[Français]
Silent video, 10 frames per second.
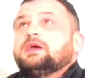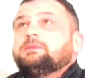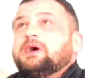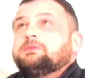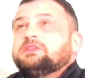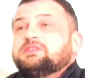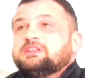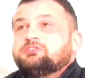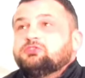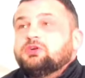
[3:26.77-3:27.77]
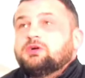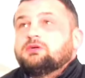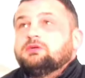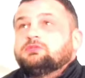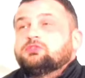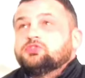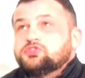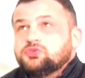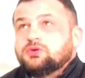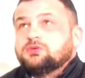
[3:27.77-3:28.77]
Et parmi ces jours, euh, ce
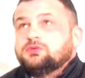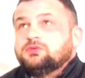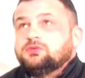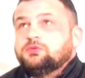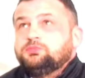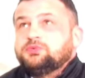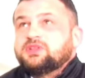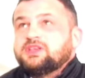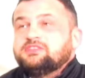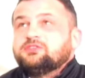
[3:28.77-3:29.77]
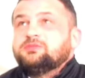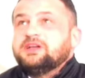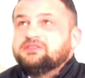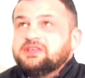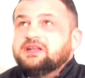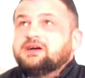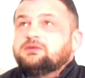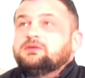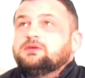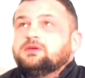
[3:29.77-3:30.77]
jour le, plus triste de ma vie, là,